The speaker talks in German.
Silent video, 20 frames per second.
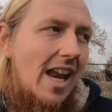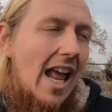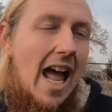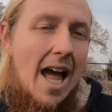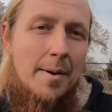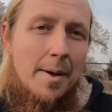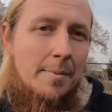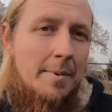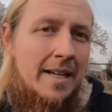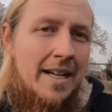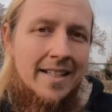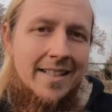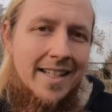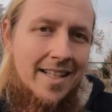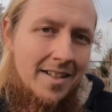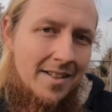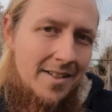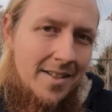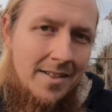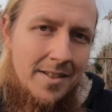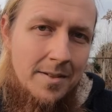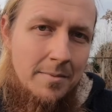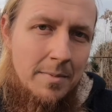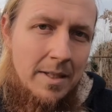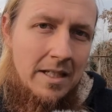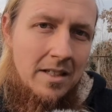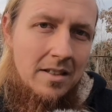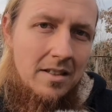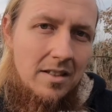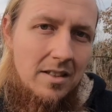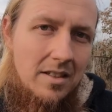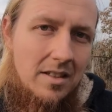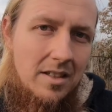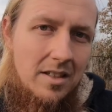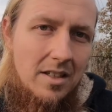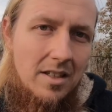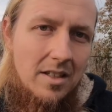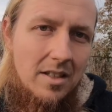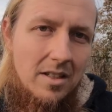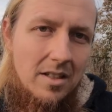Aber man hat keine Zinsen mehr.
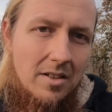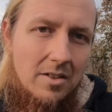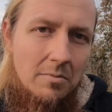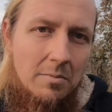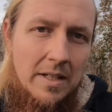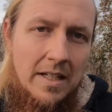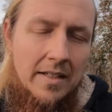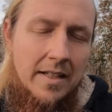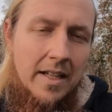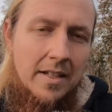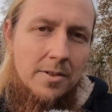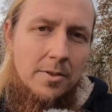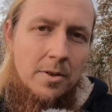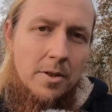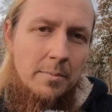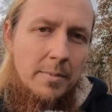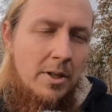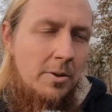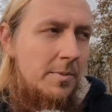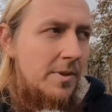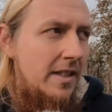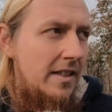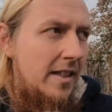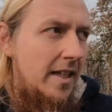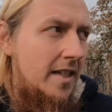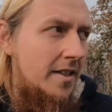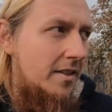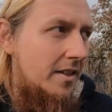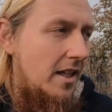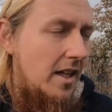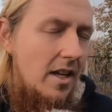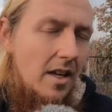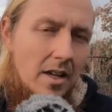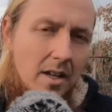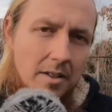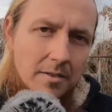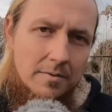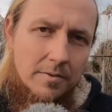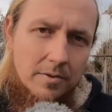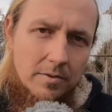Und man hat keine Sorgen mehr ums Geld.
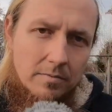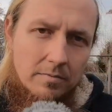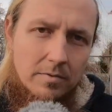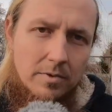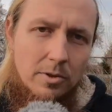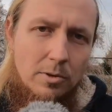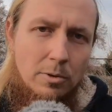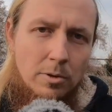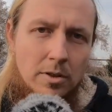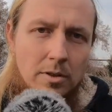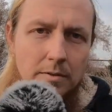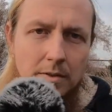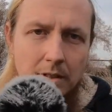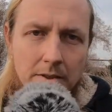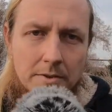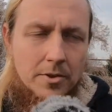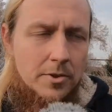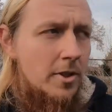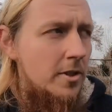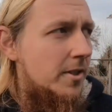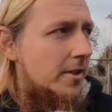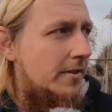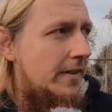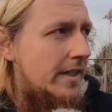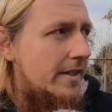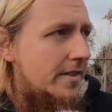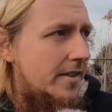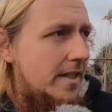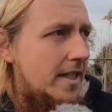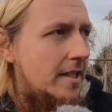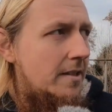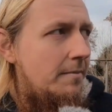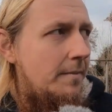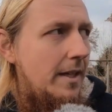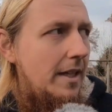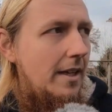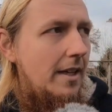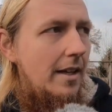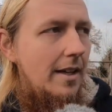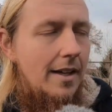Gut, das soll es gewesen sein.
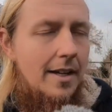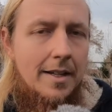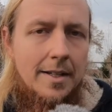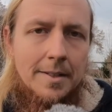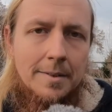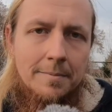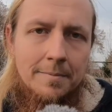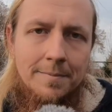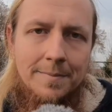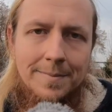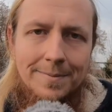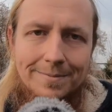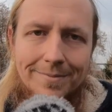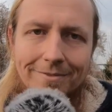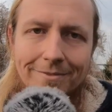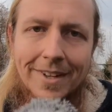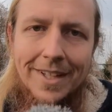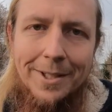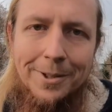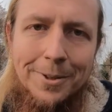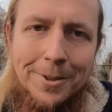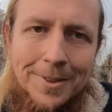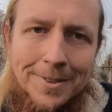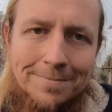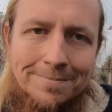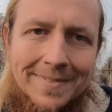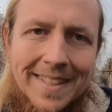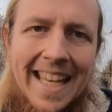Ähm, weiter gucken.